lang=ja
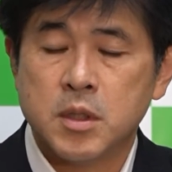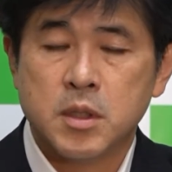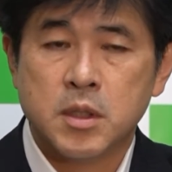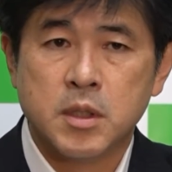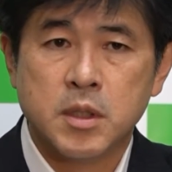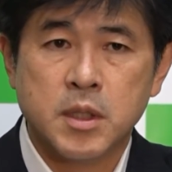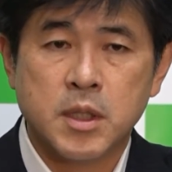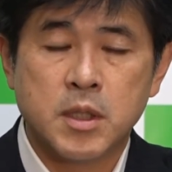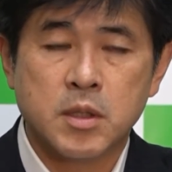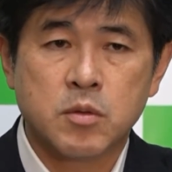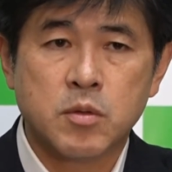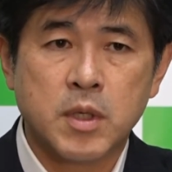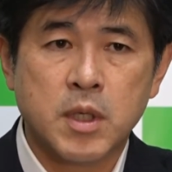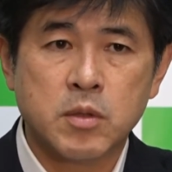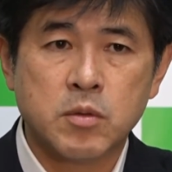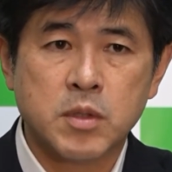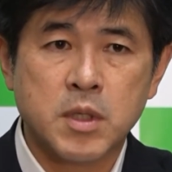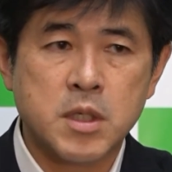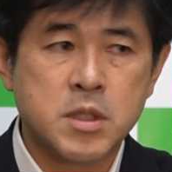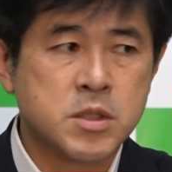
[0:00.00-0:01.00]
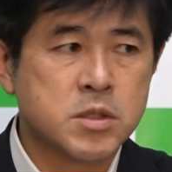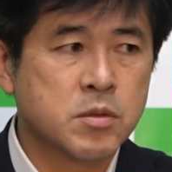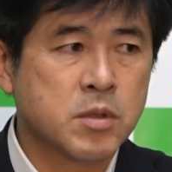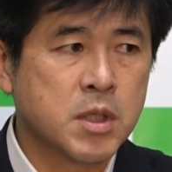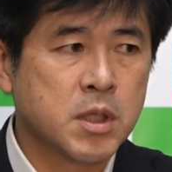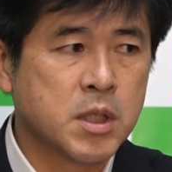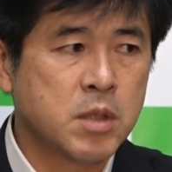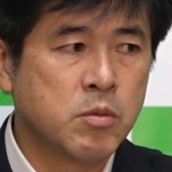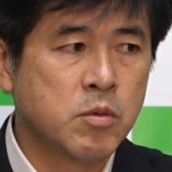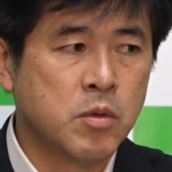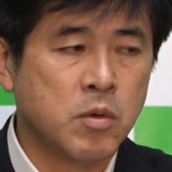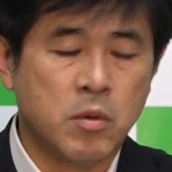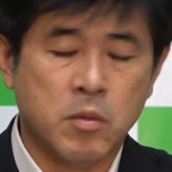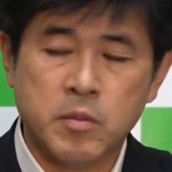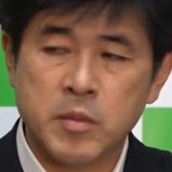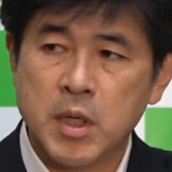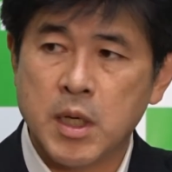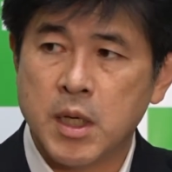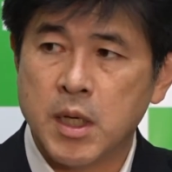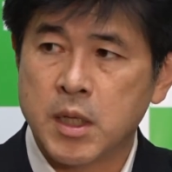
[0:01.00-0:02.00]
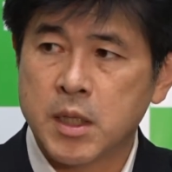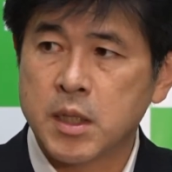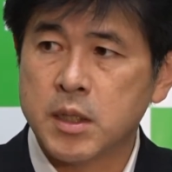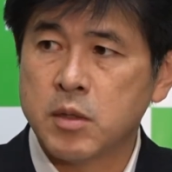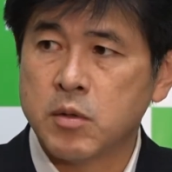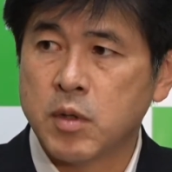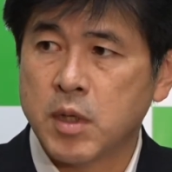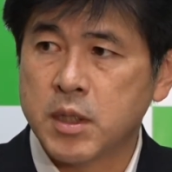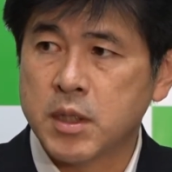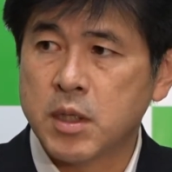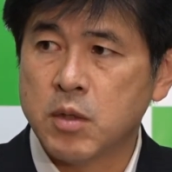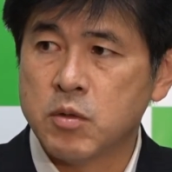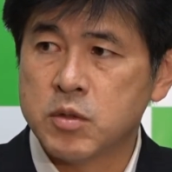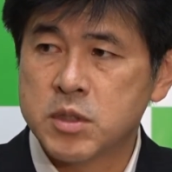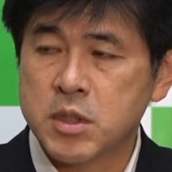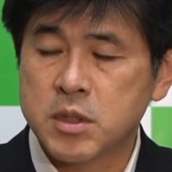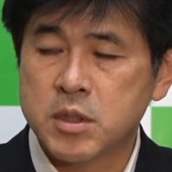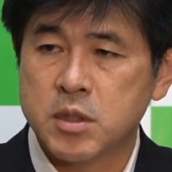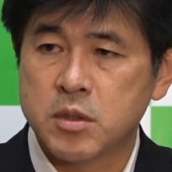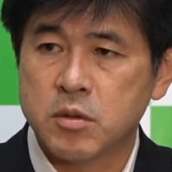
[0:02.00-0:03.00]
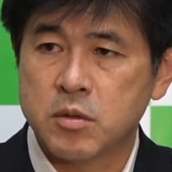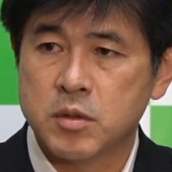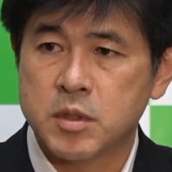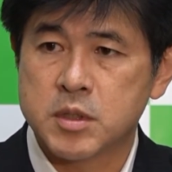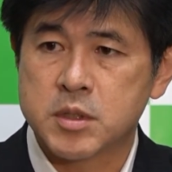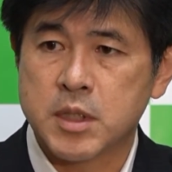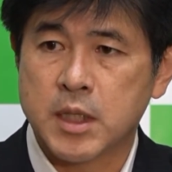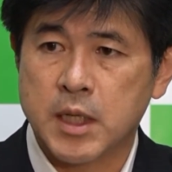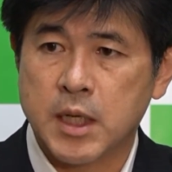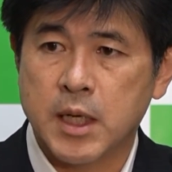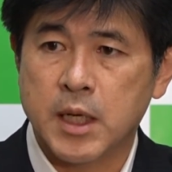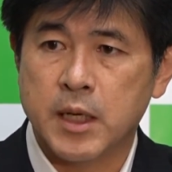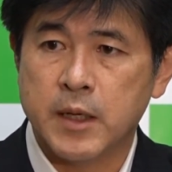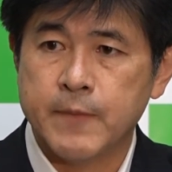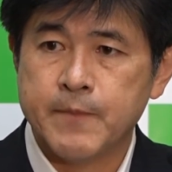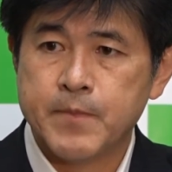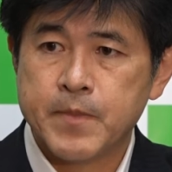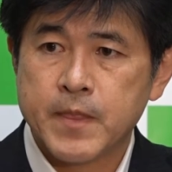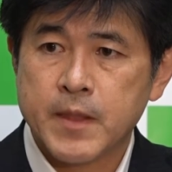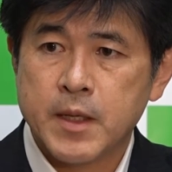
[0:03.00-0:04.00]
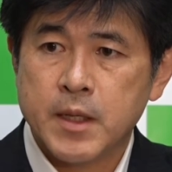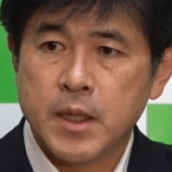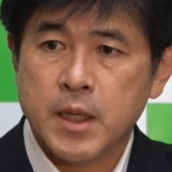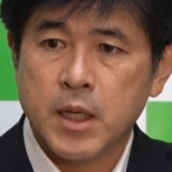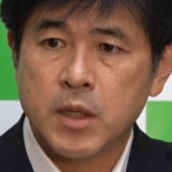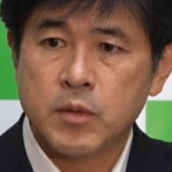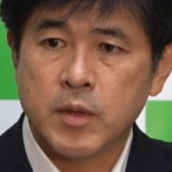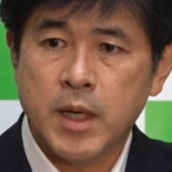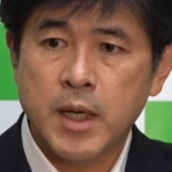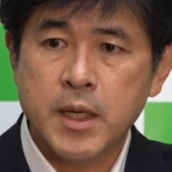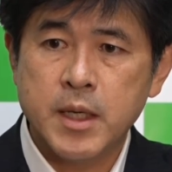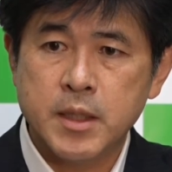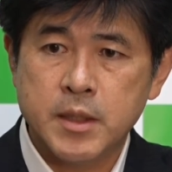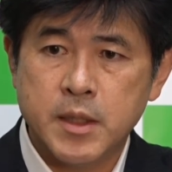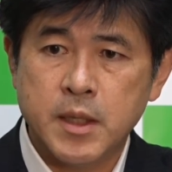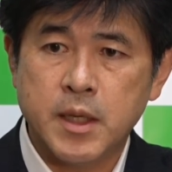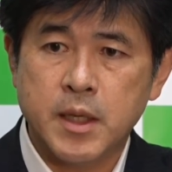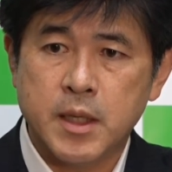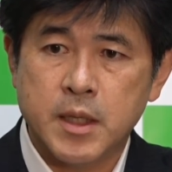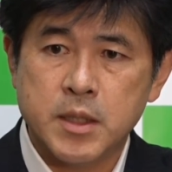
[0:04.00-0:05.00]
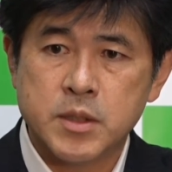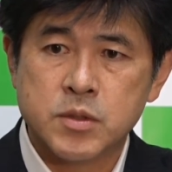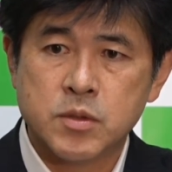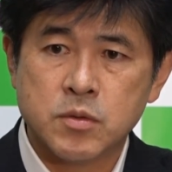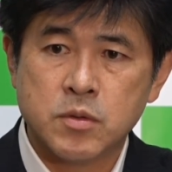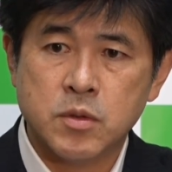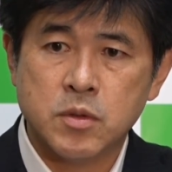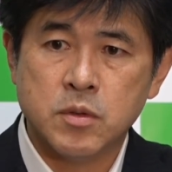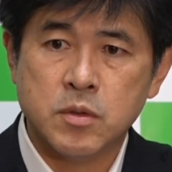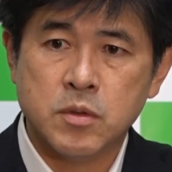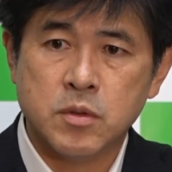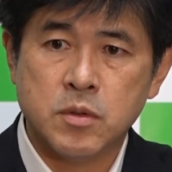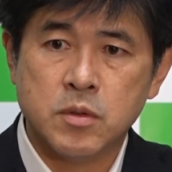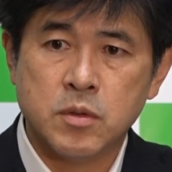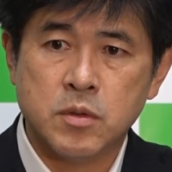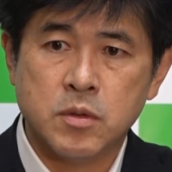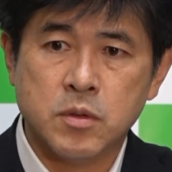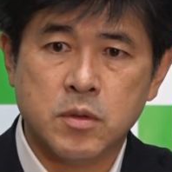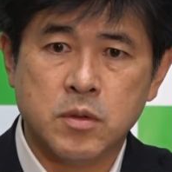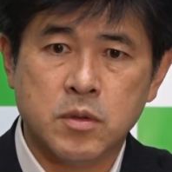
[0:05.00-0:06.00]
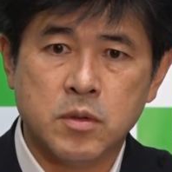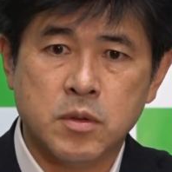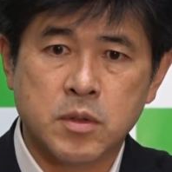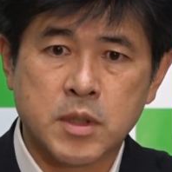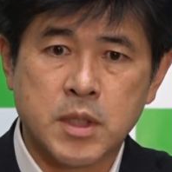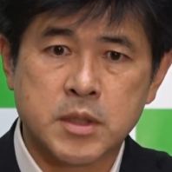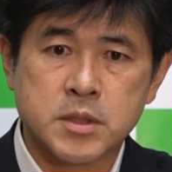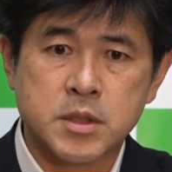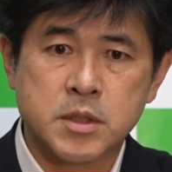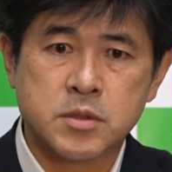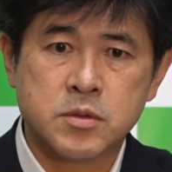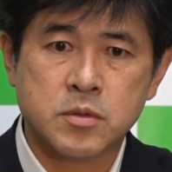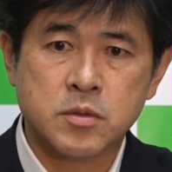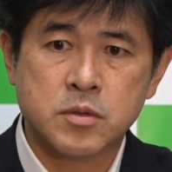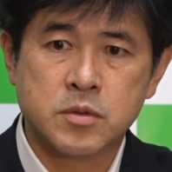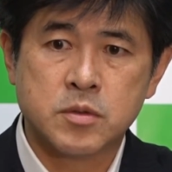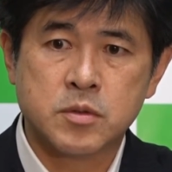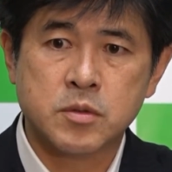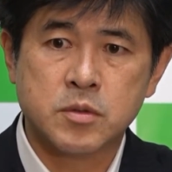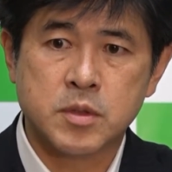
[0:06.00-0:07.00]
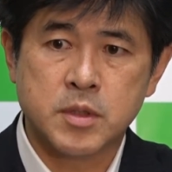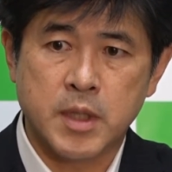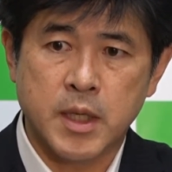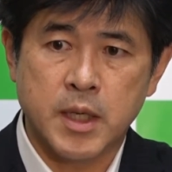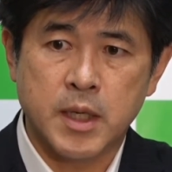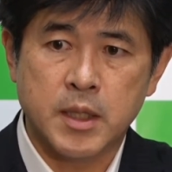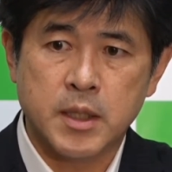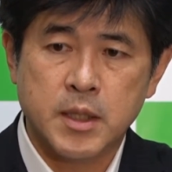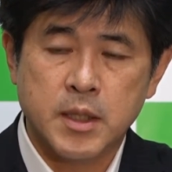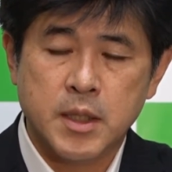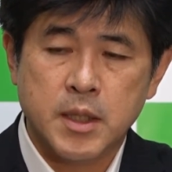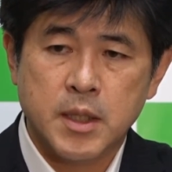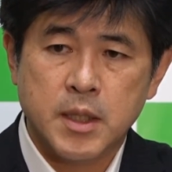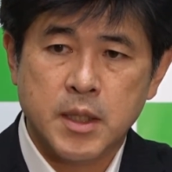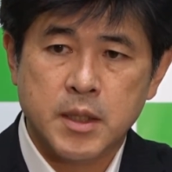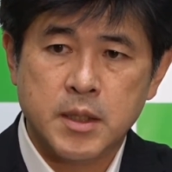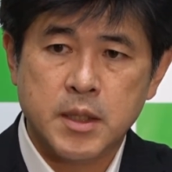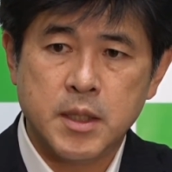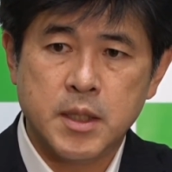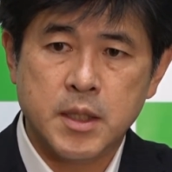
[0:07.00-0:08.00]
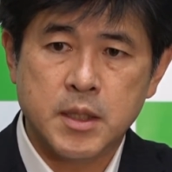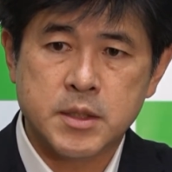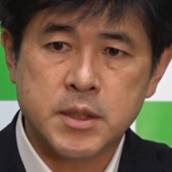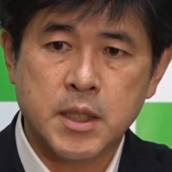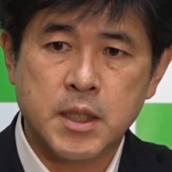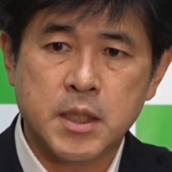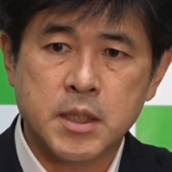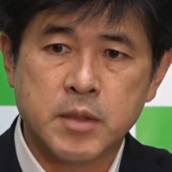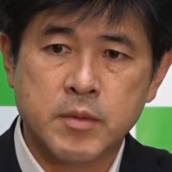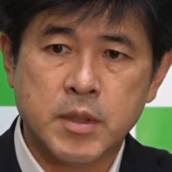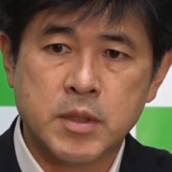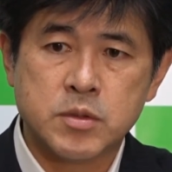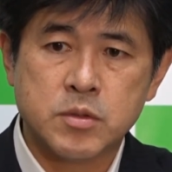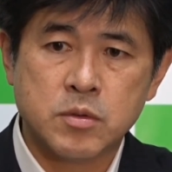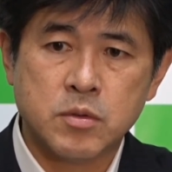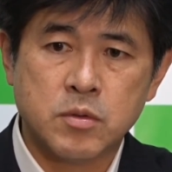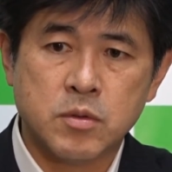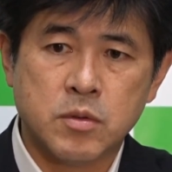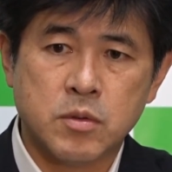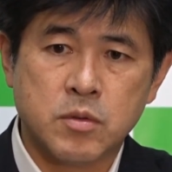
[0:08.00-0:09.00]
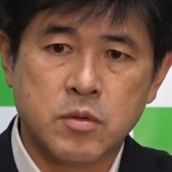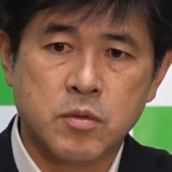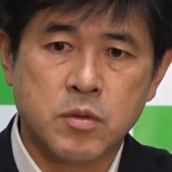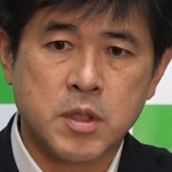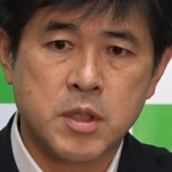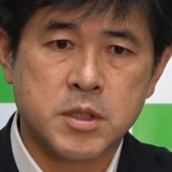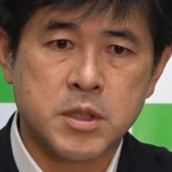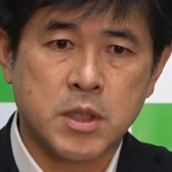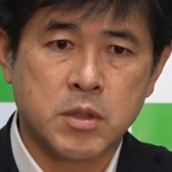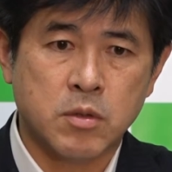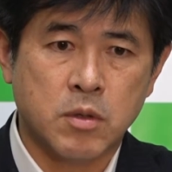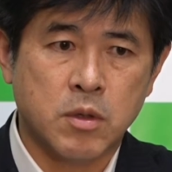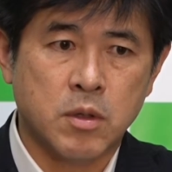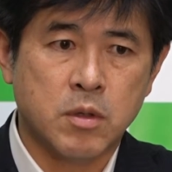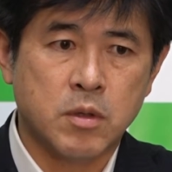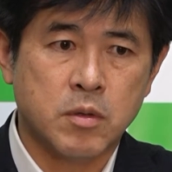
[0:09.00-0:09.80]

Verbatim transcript: えー、これあの現地の方も、まあ、かなりの方がおっしゃってるようですから、あのあえてその仮設を作って、でさらにはその高齢者の